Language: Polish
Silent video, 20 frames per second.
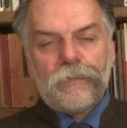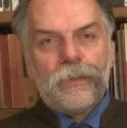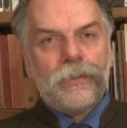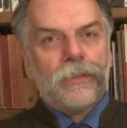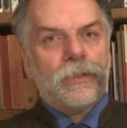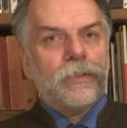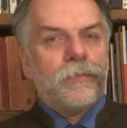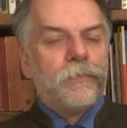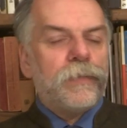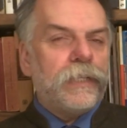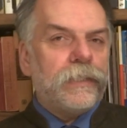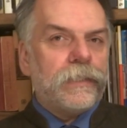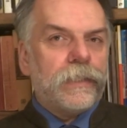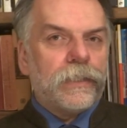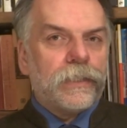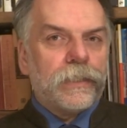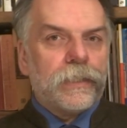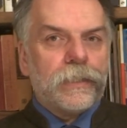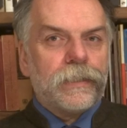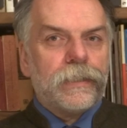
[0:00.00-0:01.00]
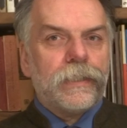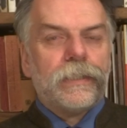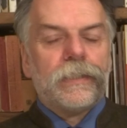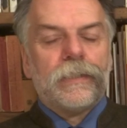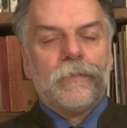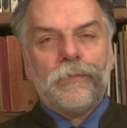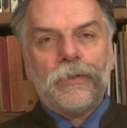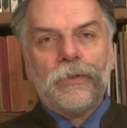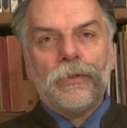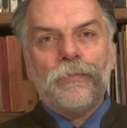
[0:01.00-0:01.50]

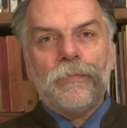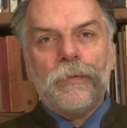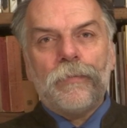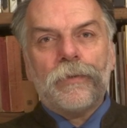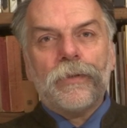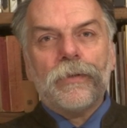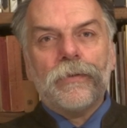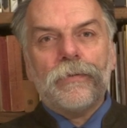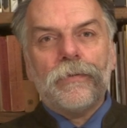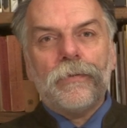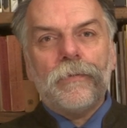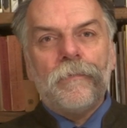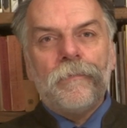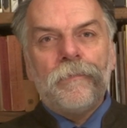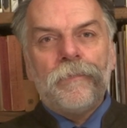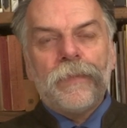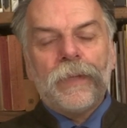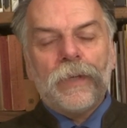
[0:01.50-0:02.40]
1547 roku